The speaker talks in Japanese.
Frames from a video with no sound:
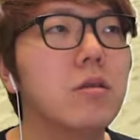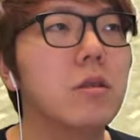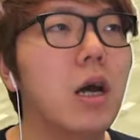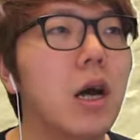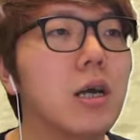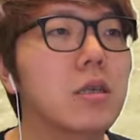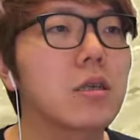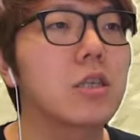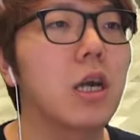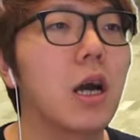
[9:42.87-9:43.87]
な
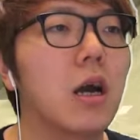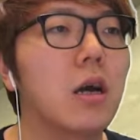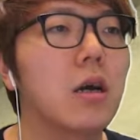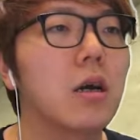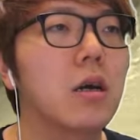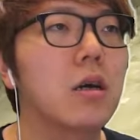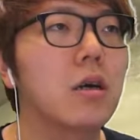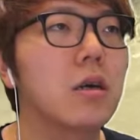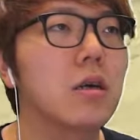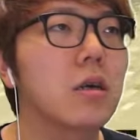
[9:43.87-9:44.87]
ハスクちゃん
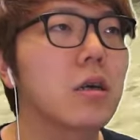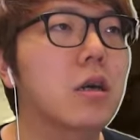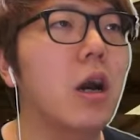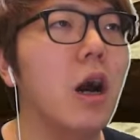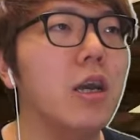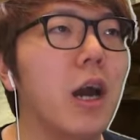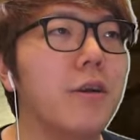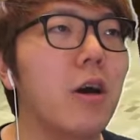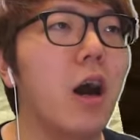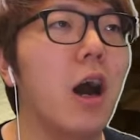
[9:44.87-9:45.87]
こいや
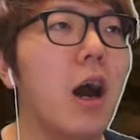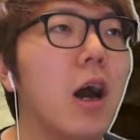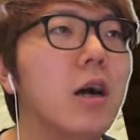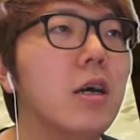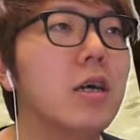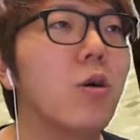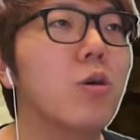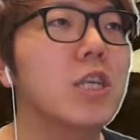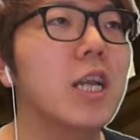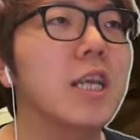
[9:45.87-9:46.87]

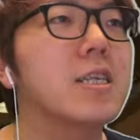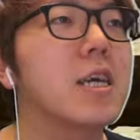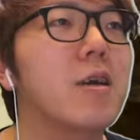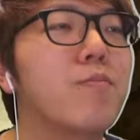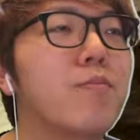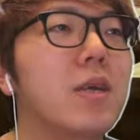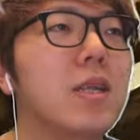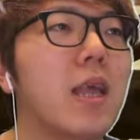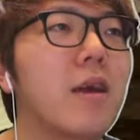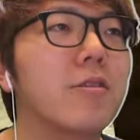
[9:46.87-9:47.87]
ろおしゃれなやつが一
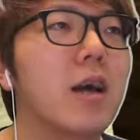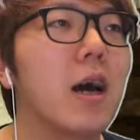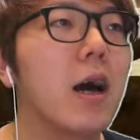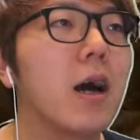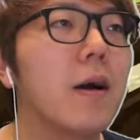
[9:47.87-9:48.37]
体いるな